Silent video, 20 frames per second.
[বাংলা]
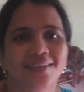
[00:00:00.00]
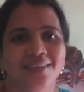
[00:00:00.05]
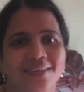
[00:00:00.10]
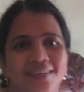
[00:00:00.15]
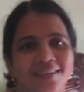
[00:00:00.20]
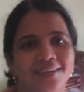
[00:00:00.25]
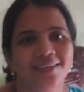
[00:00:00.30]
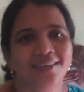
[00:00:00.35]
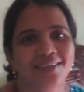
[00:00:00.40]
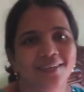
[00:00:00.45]

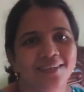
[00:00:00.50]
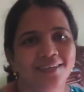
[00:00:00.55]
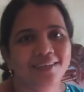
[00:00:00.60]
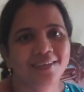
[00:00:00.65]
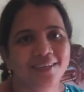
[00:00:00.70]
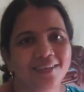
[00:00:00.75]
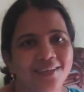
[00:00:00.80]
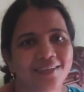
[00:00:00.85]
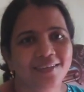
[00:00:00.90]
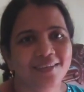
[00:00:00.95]
লাগে
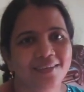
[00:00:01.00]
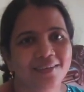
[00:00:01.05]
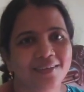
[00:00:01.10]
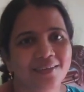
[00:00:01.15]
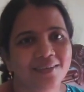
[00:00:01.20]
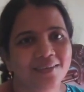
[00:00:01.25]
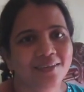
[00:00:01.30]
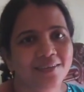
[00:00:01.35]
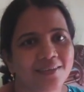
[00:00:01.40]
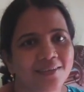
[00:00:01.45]

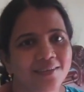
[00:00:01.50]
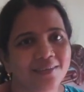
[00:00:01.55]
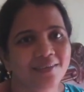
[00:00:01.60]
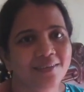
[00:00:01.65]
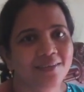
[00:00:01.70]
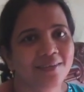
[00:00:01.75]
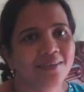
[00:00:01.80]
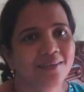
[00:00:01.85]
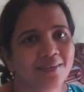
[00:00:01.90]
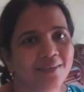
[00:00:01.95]
আমার
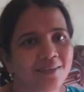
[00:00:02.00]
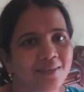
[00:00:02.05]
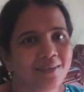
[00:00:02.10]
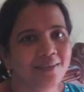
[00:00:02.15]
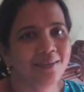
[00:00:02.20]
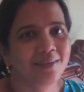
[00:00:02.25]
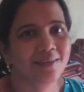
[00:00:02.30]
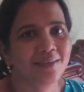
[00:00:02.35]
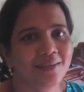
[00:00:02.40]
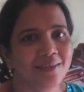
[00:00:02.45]
পা তুলে
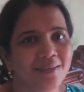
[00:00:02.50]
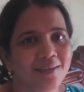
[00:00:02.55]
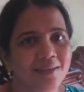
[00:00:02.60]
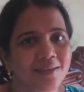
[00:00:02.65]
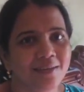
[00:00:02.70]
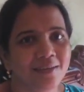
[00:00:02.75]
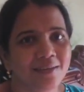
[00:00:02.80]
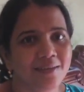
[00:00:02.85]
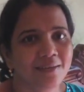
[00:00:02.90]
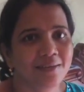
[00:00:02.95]
ছাড়া বসতে
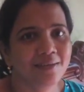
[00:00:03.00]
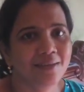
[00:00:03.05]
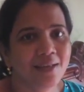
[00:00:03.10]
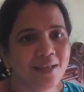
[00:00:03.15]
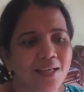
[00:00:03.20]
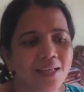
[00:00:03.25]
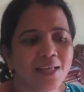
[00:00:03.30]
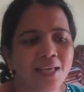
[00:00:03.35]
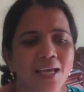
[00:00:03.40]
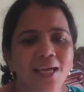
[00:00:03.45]
পারি না কি
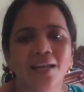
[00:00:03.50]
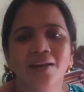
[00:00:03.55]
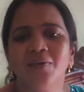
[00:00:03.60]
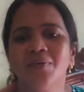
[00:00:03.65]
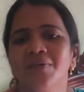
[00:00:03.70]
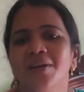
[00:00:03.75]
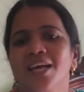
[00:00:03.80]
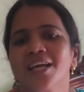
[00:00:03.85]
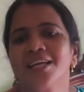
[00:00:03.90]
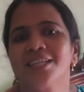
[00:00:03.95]
করবো
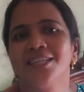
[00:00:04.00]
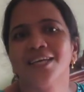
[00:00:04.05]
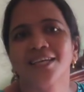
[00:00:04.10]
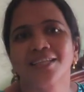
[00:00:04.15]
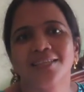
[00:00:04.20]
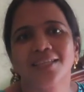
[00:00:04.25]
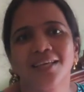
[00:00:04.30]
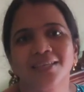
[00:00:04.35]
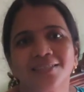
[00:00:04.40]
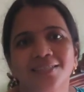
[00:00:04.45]
তাহলে
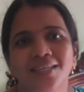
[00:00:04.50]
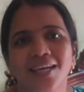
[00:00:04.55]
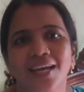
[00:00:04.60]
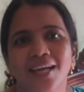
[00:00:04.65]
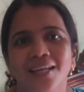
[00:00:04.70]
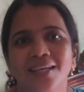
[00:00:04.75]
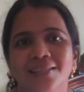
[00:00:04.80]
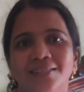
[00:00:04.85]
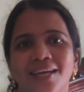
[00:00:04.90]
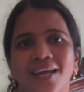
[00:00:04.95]
দেখতে
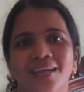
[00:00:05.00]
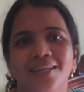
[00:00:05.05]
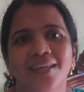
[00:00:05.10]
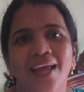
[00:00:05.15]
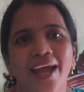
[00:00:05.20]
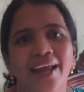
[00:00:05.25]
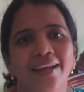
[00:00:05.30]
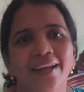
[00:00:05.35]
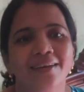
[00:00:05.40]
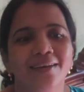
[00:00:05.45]
চেয়ারে যেই
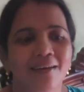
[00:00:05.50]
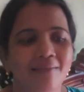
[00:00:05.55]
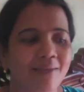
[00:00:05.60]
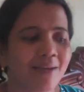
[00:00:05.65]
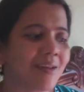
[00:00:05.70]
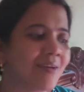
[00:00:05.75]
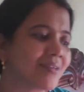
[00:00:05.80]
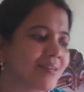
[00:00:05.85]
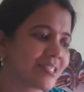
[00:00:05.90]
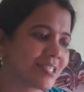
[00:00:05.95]
ডাইনিং
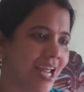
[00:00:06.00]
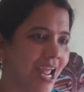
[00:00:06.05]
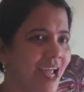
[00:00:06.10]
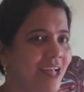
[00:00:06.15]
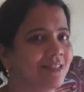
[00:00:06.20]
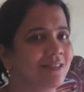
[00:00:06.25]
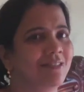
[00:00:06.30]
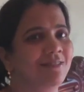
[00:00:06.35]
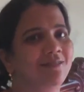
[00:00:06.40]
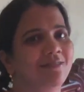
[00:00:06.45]
টেবিলে ওই
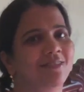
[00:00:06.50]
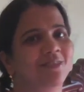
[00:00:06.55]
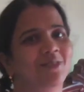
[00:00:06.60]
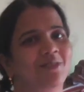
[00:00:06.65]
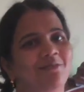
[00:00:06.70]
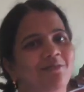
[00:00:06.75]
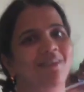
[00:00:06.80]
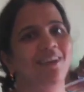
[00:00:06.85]
ঠ্যাং দুটো